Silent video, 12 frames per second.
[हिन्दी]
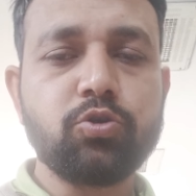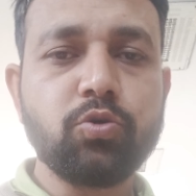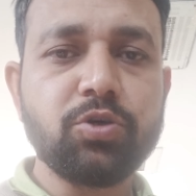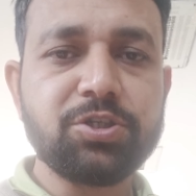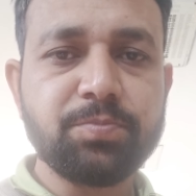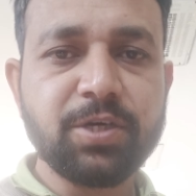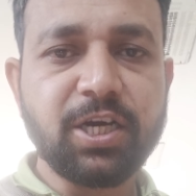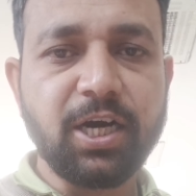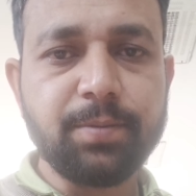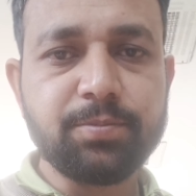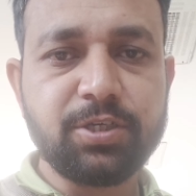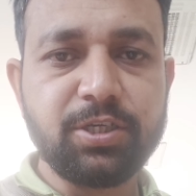जो इसमें
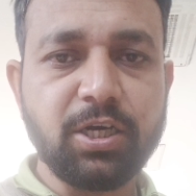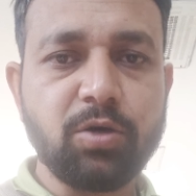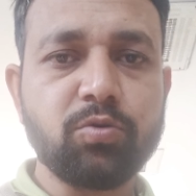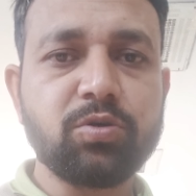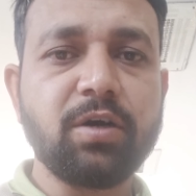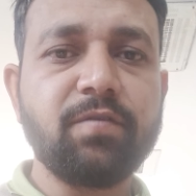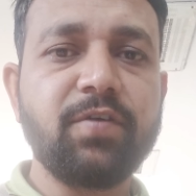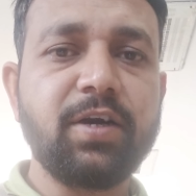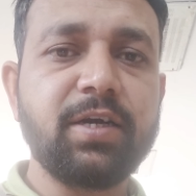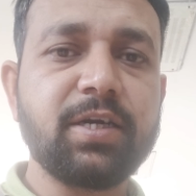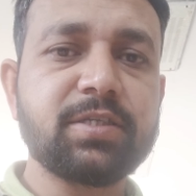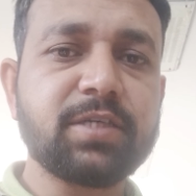काम किया होगा
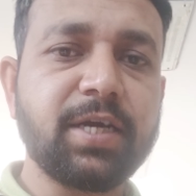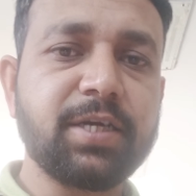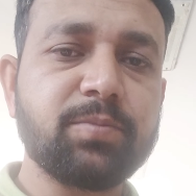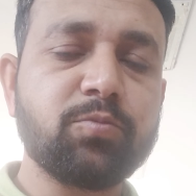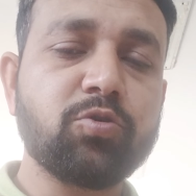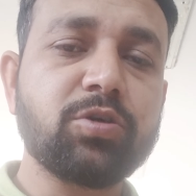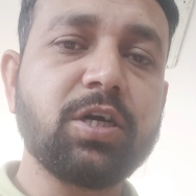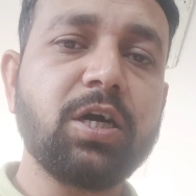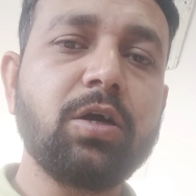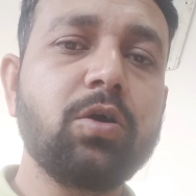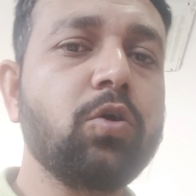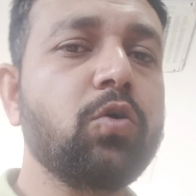वेल्डर साइनिंग बोर्ड का
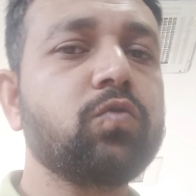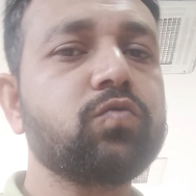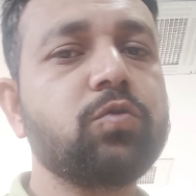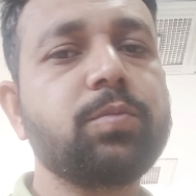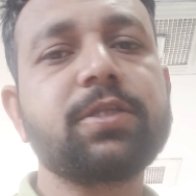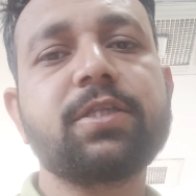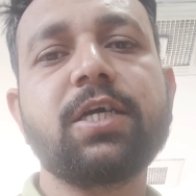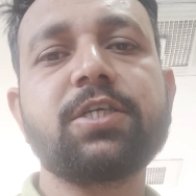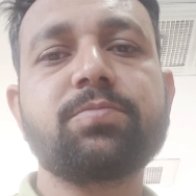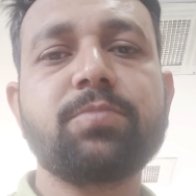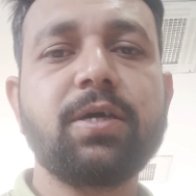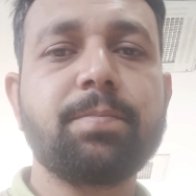वो बंदा
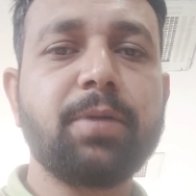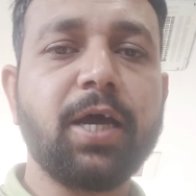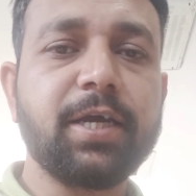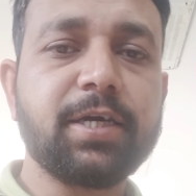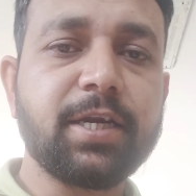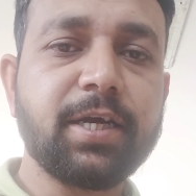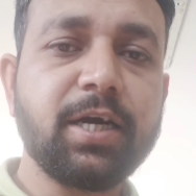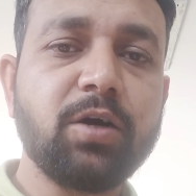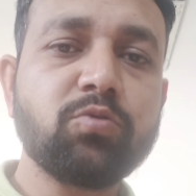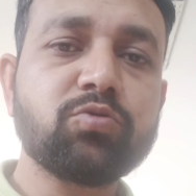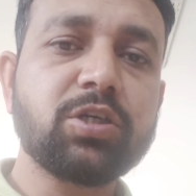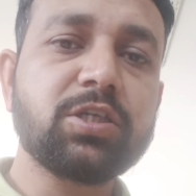इसमें अप्लाई करेगा
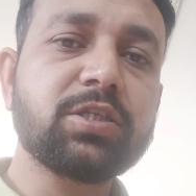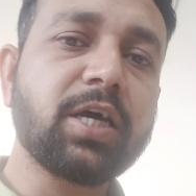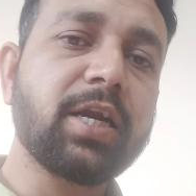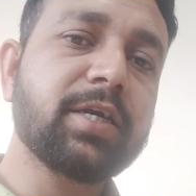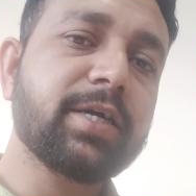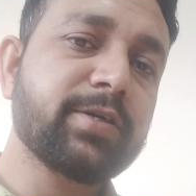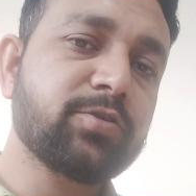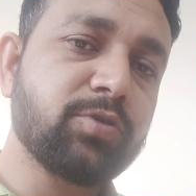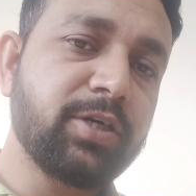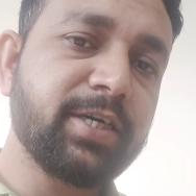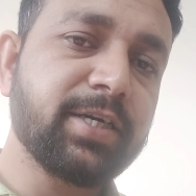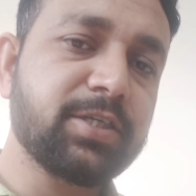उसकी सैलरी एक
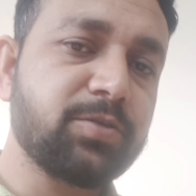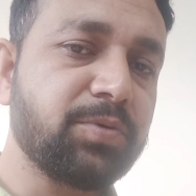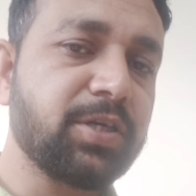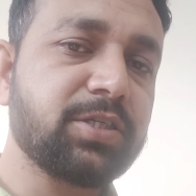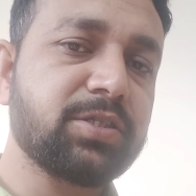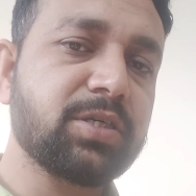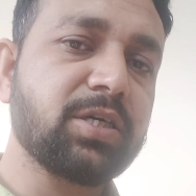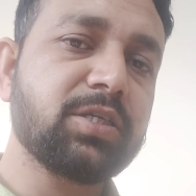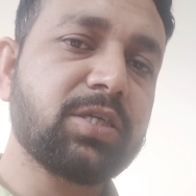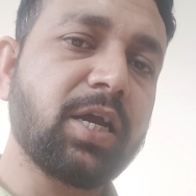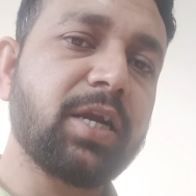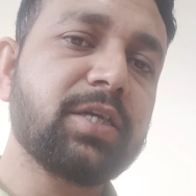इंडियन एक्सपीरियंस की
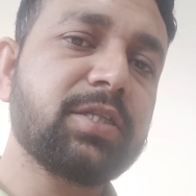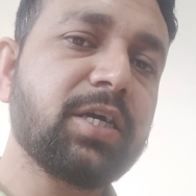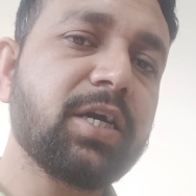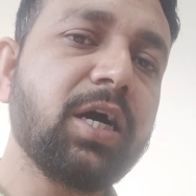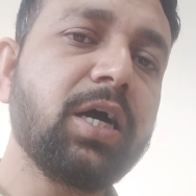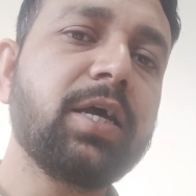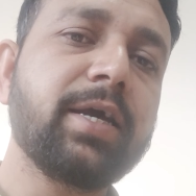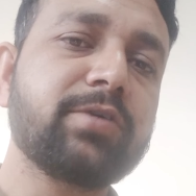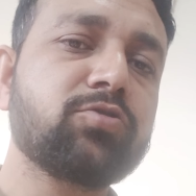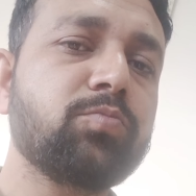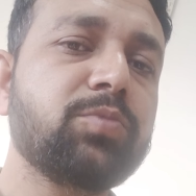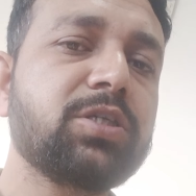सैलरी देगा
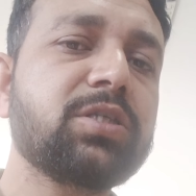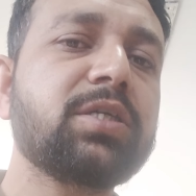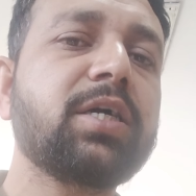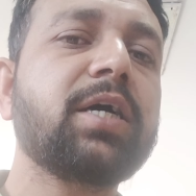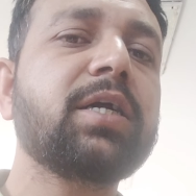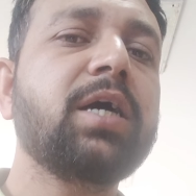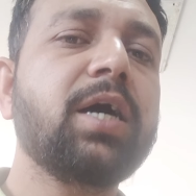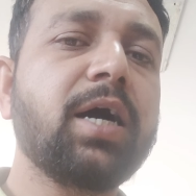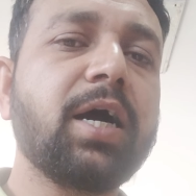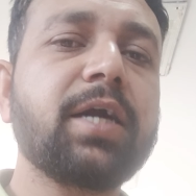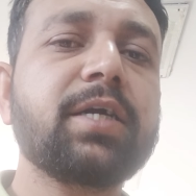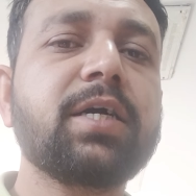120 दिनार
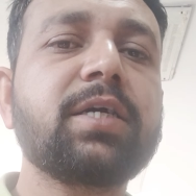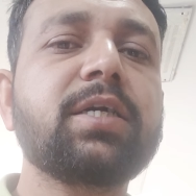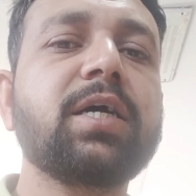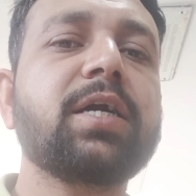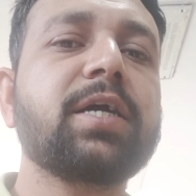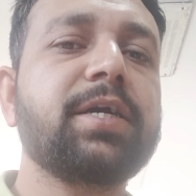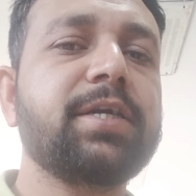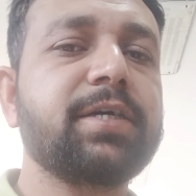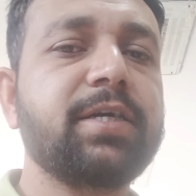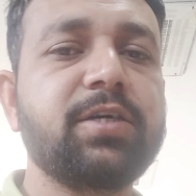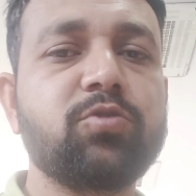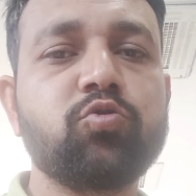आठ घंटा रहने
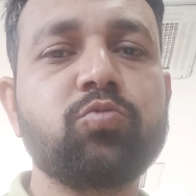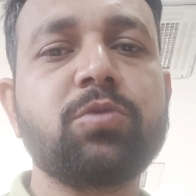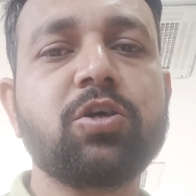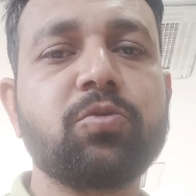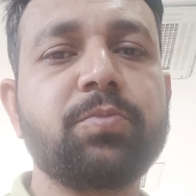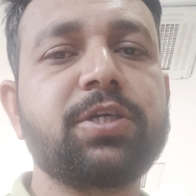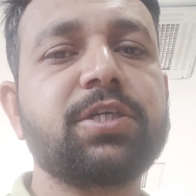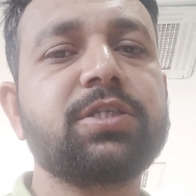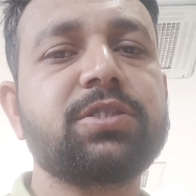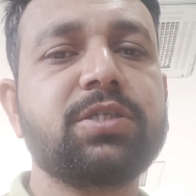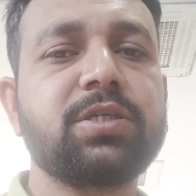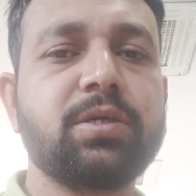के लिए रूम
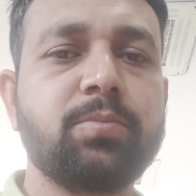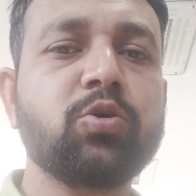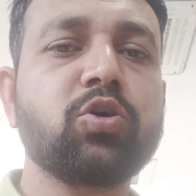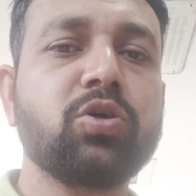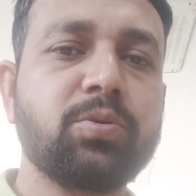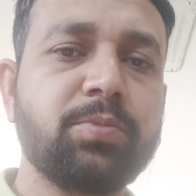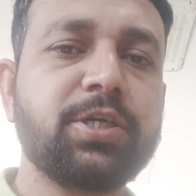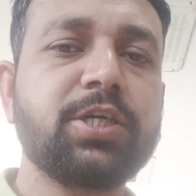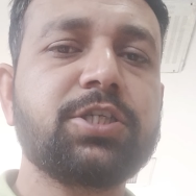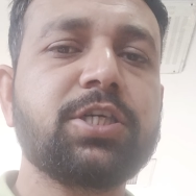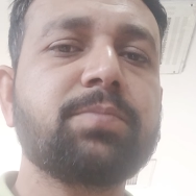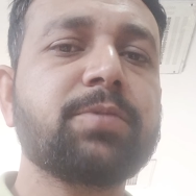
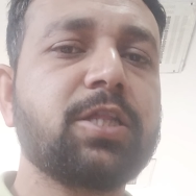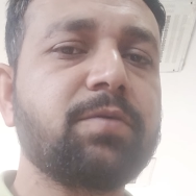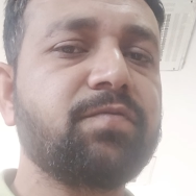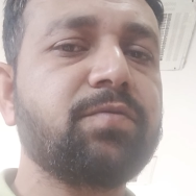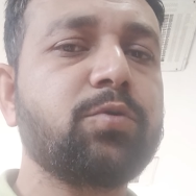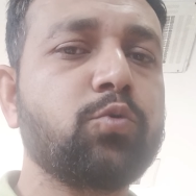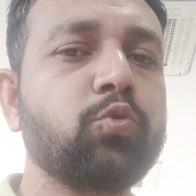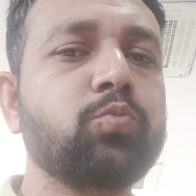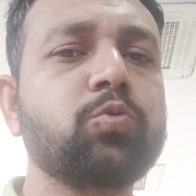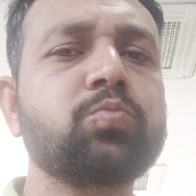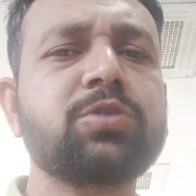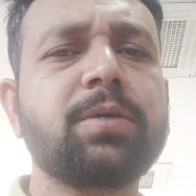अकोमोटेशन मतलब रूम
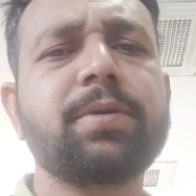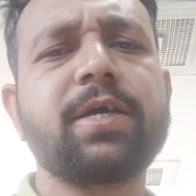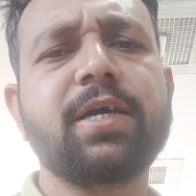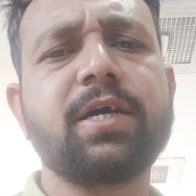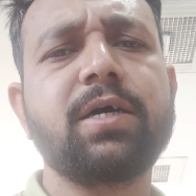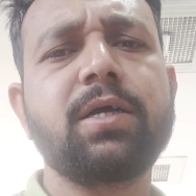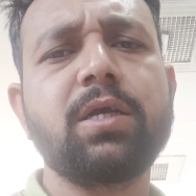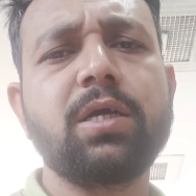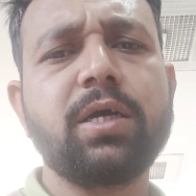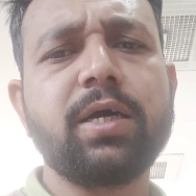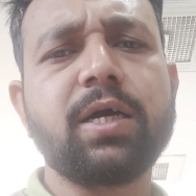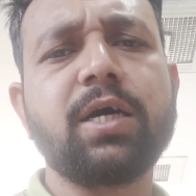वूम सब रहेगा
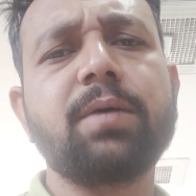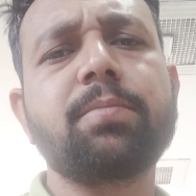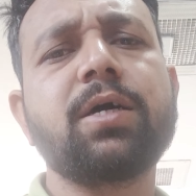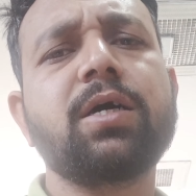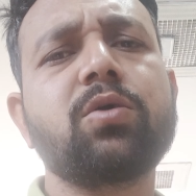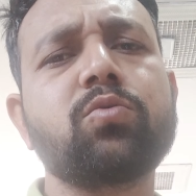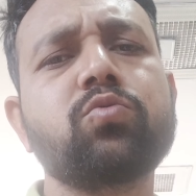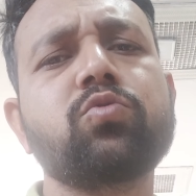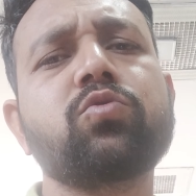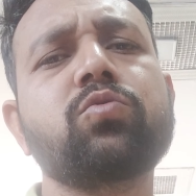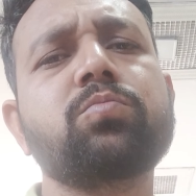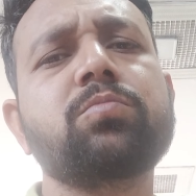अकामा
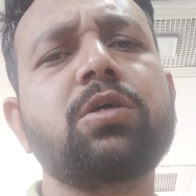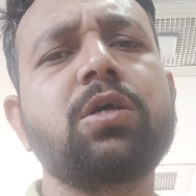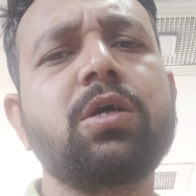रूम